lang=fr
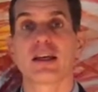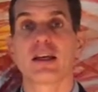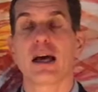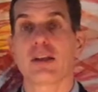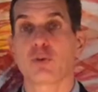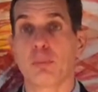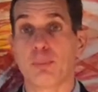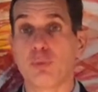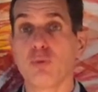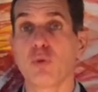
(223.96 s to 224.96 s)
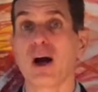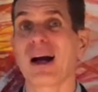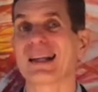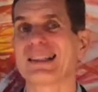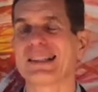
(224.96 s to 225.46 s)
à son
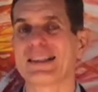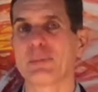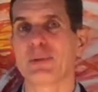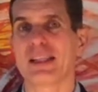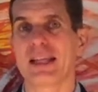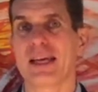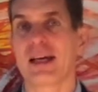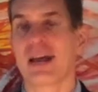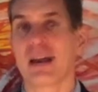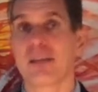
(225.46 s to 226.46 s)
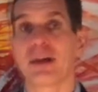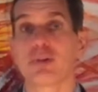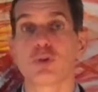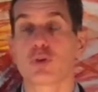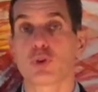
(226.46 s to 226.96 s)
pouvoir disciplinaire, elle perd de
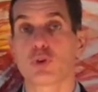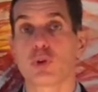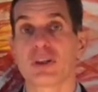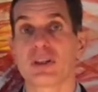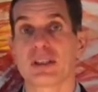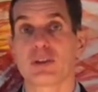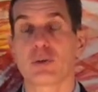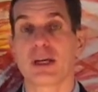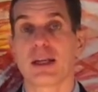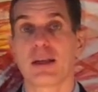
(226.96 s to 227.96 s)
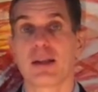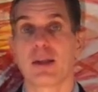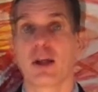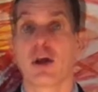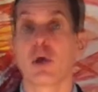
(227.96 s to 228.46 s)
son autorité naturelle.
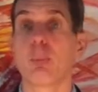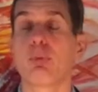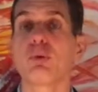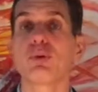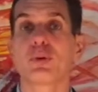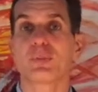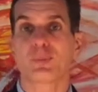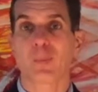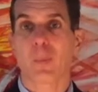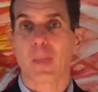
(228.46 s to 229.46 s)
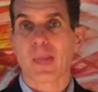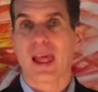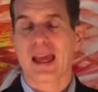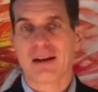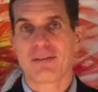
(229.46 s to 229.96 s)
Au plus,
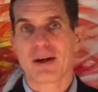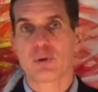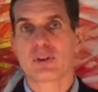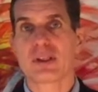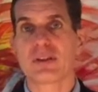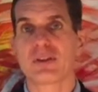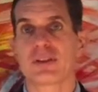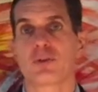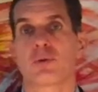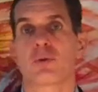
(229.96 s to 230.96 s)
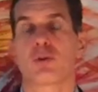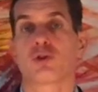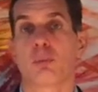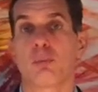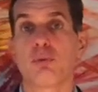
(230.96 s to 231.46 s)
elle va utiliser son
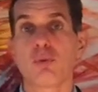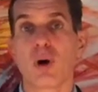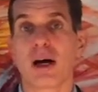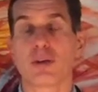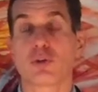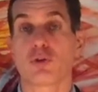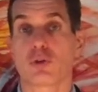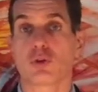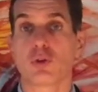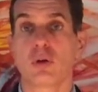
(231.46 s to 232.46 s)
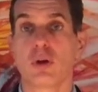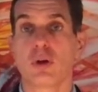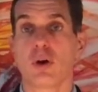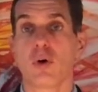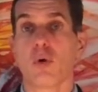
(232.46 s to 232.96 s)
pouvoir de sanction,
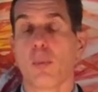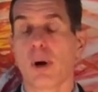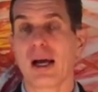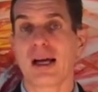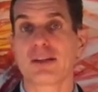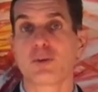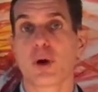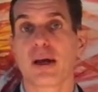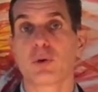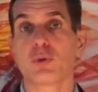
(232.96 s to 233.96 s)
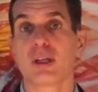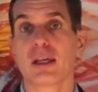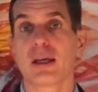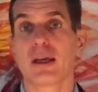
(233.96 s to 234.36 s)
au moins elle sera écoutée